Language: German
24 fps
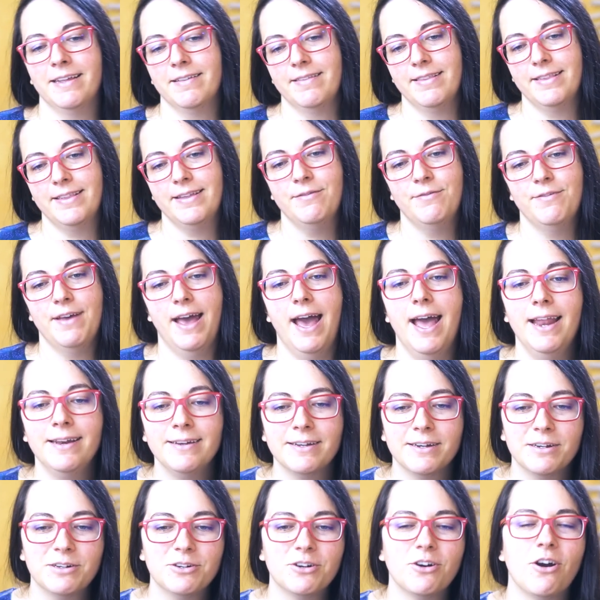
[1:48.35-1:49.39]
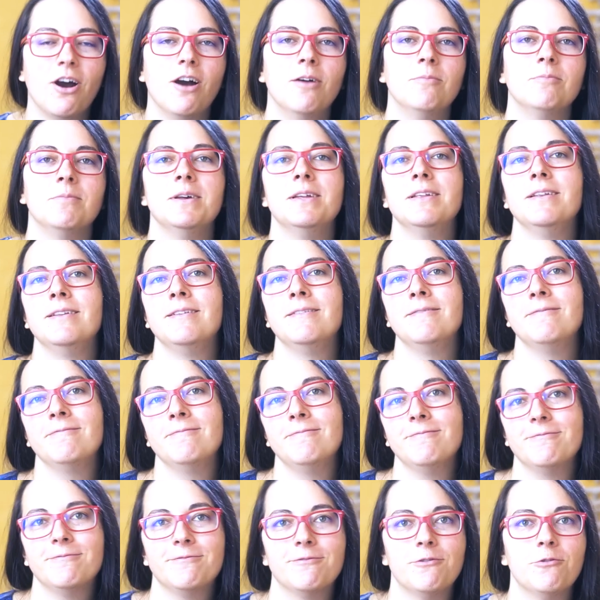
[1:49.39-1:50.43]
Sind wir
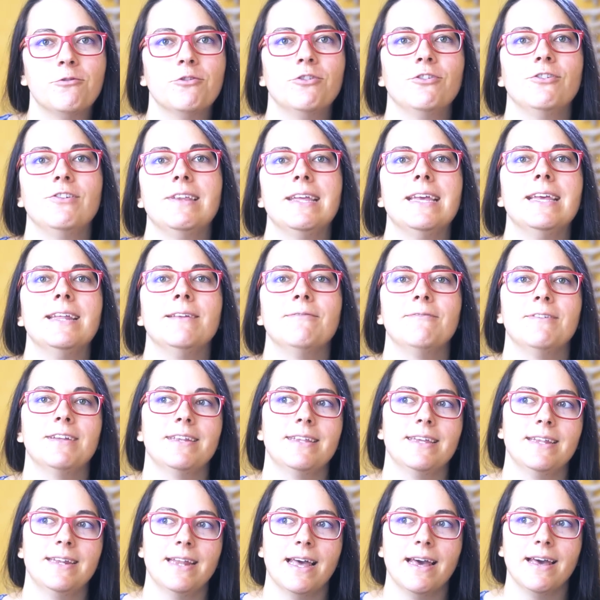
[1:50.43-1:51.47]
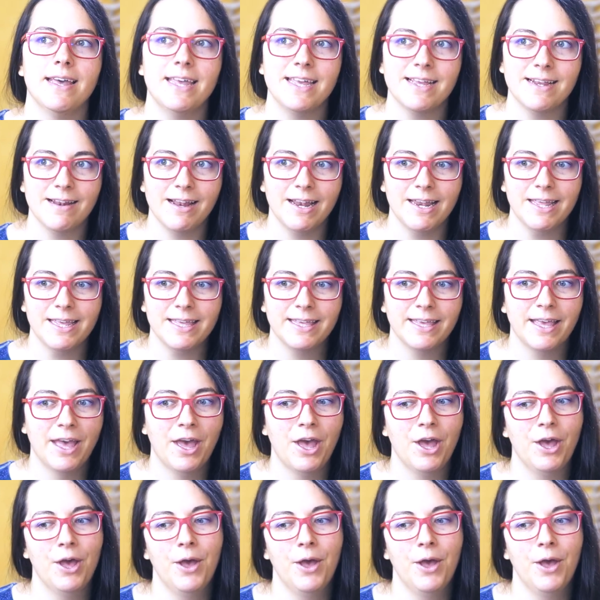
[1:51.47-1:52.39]
angekommen? Wo stehen wir denn eigentlich?